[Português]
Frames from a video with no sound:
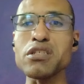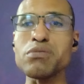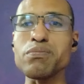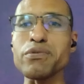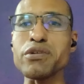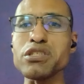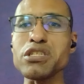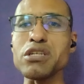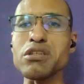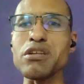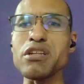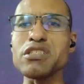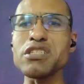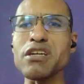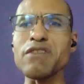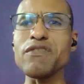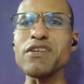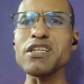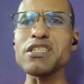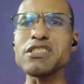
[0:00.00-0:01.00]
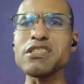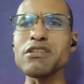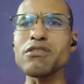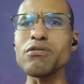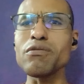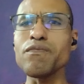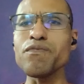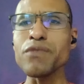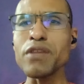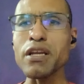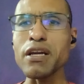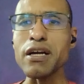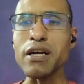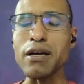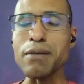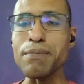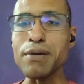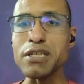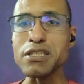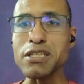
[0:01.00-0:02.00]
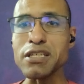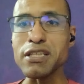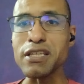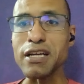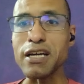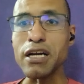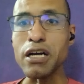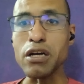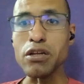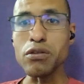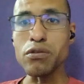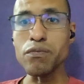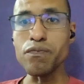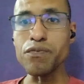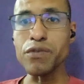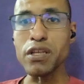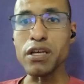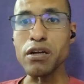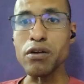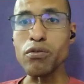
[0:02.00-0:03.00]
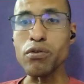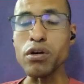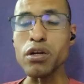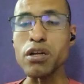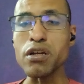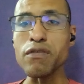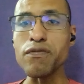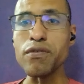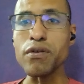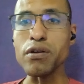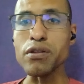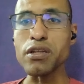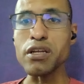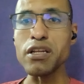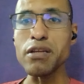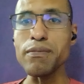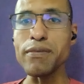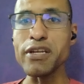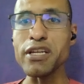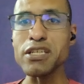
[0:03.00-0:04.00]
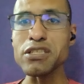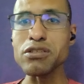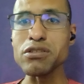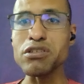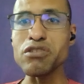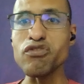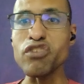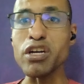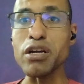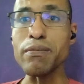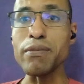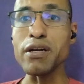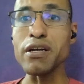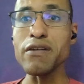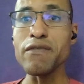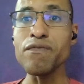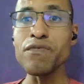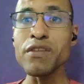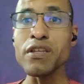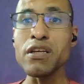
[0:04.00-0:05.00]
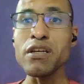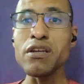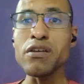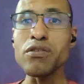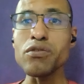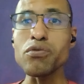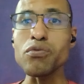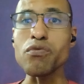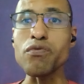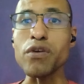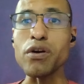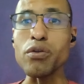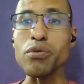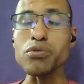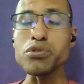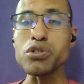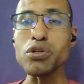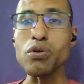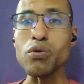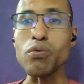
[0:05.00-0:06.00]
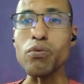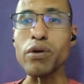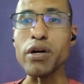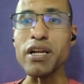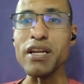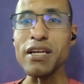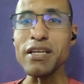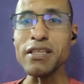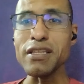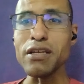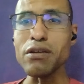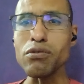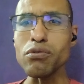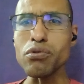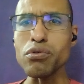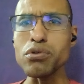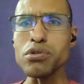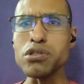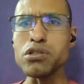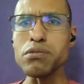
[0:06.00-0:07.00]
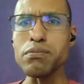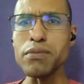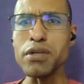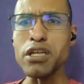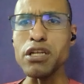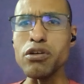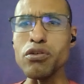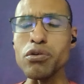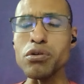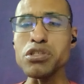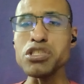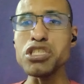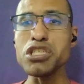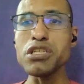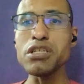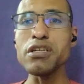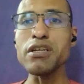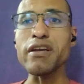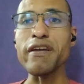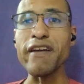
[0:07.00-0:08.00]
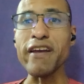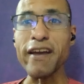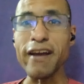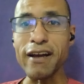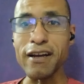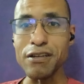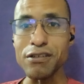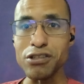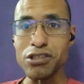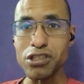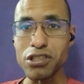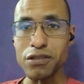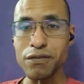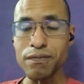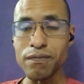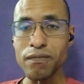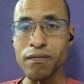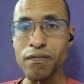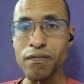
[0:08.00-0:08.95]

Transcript: que esse projeto ele já havia sido apresentado e agora falta a liberação de verba no valor de 42 milhões de reais.